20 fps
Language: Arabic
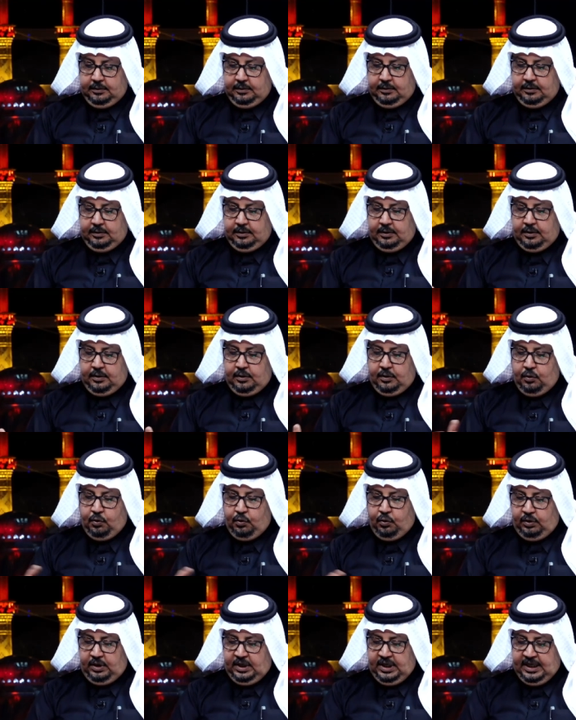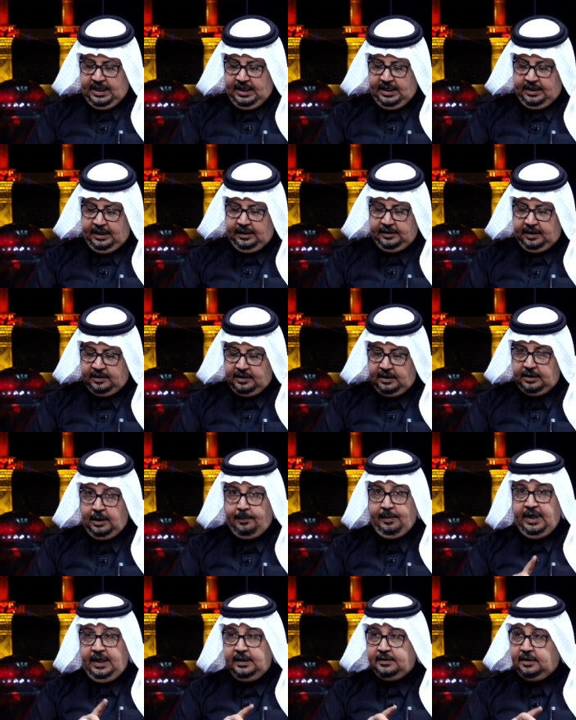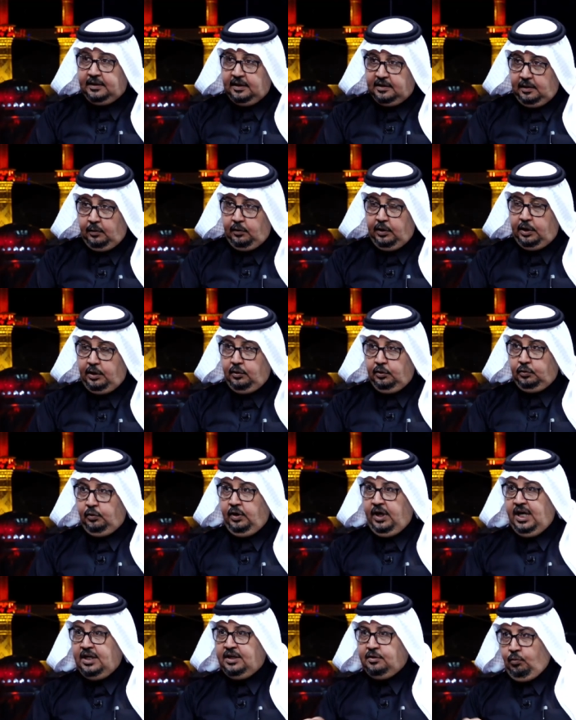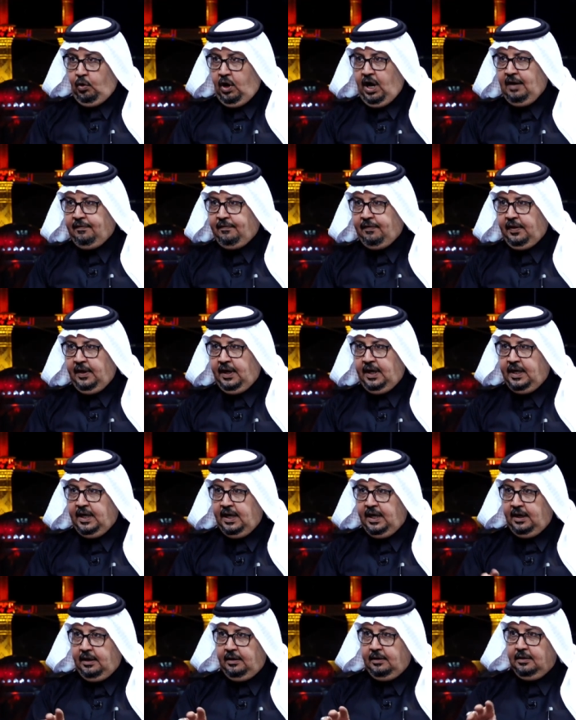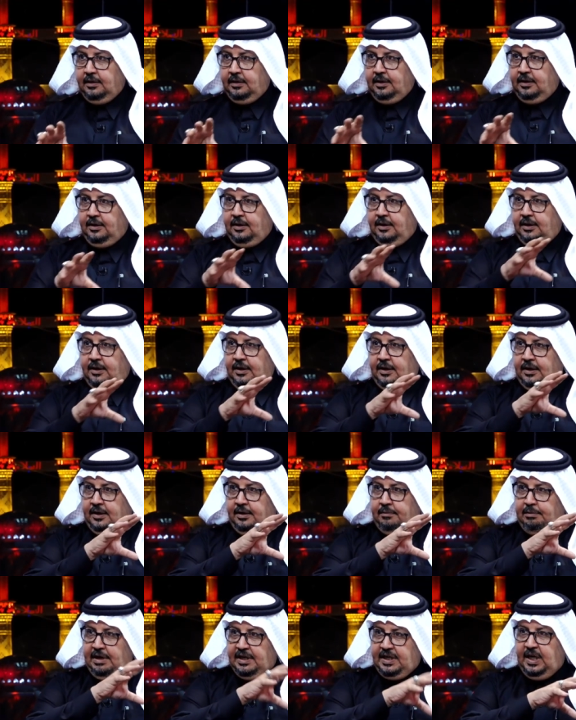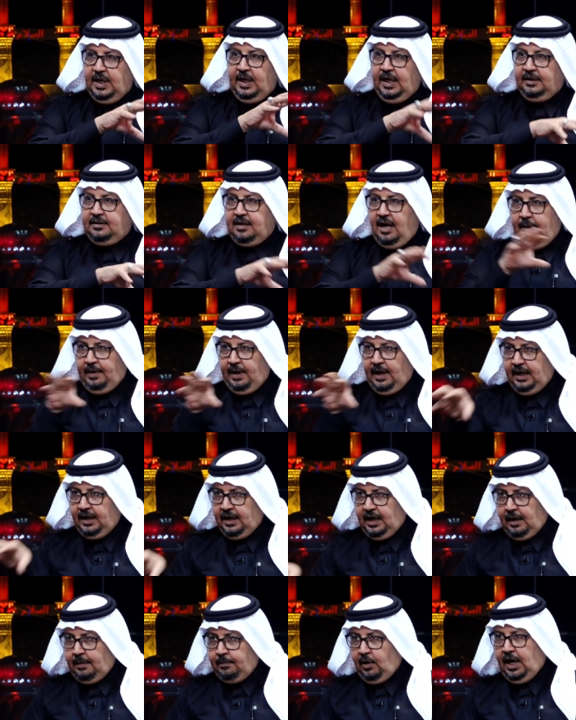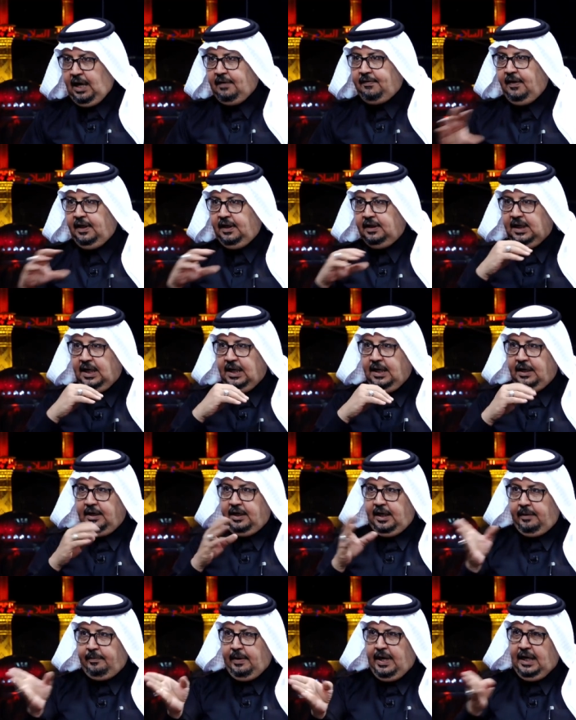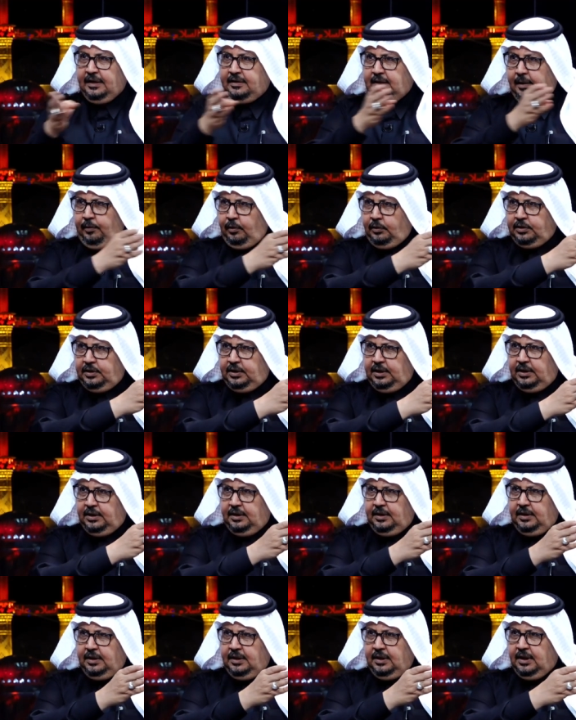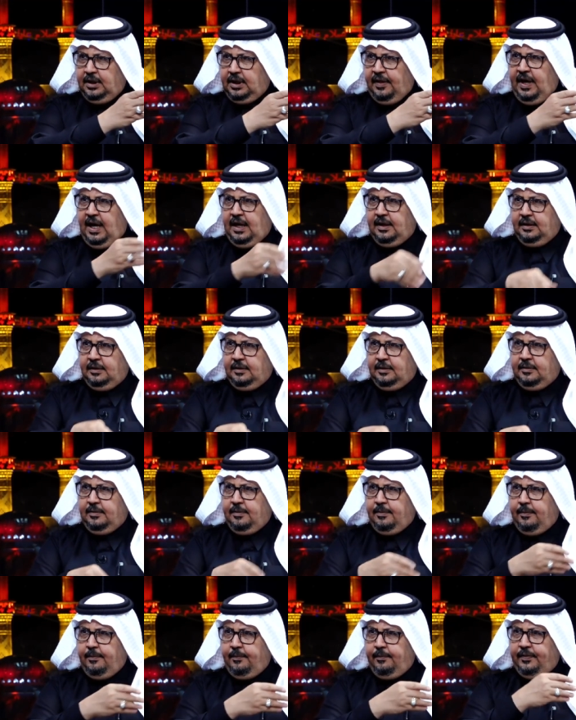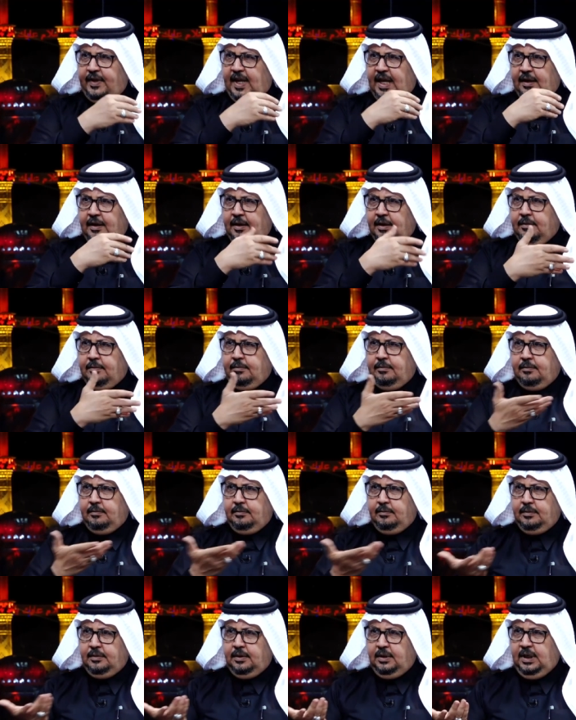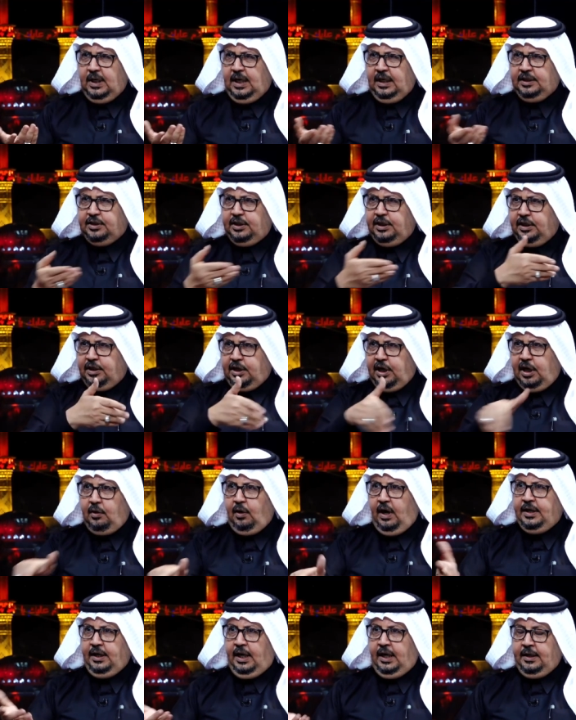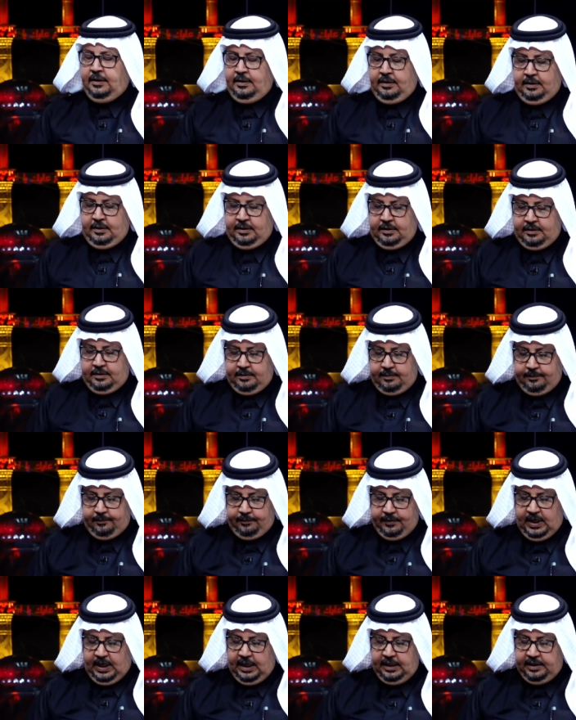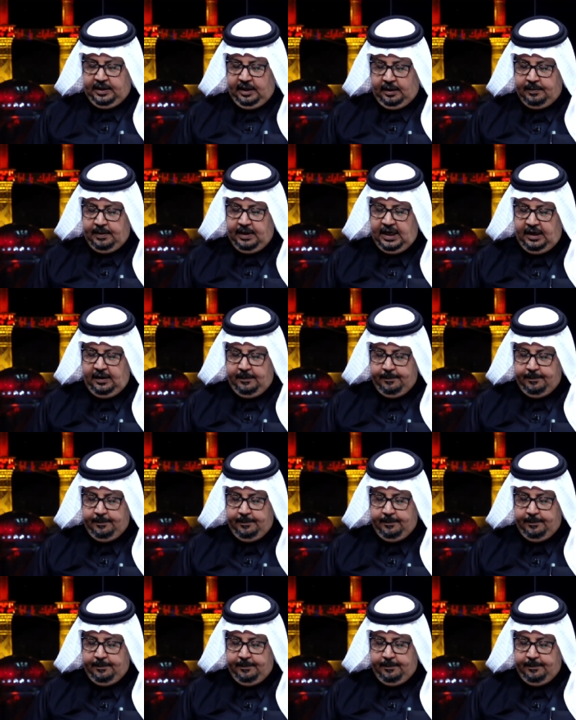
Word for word: آه، آه، طبعا هي تتصور انه طويرج محافظه هي نعم. آه، مدينه نعم. تابعه الى محافظه نعم. كربلاء تبعد قضاء. قضاء نعم تقريبا 20 كيلو مثلا 20 كيلو عن عن نعم. عن كربلاء